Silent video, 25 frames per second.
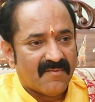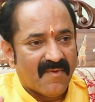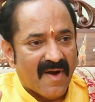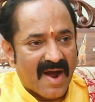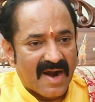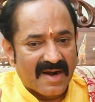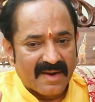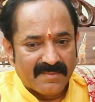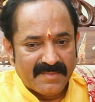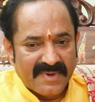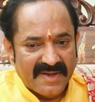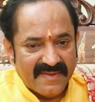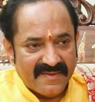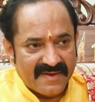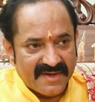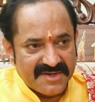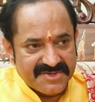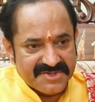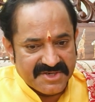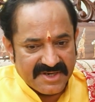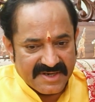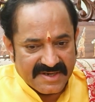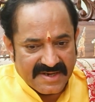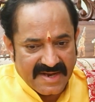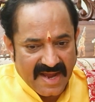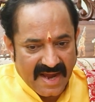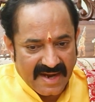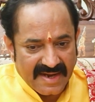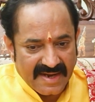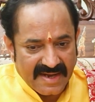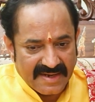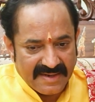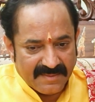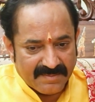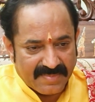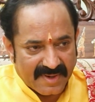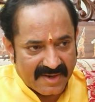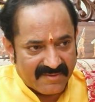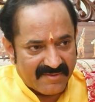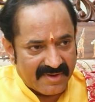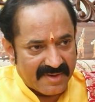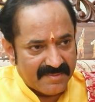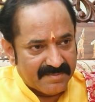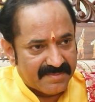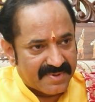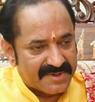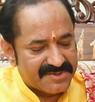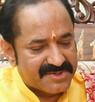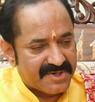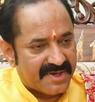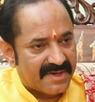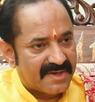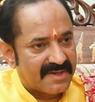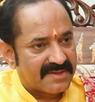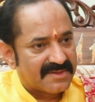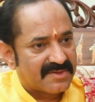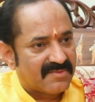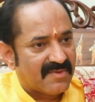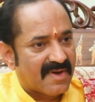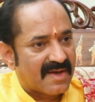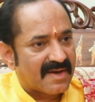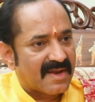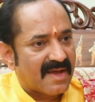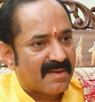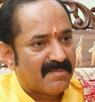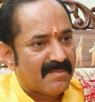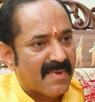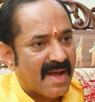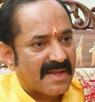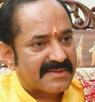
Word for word: వాళ్ళ మీద నుంచి గంగని ప్రవహింప చేయడం ద్వారా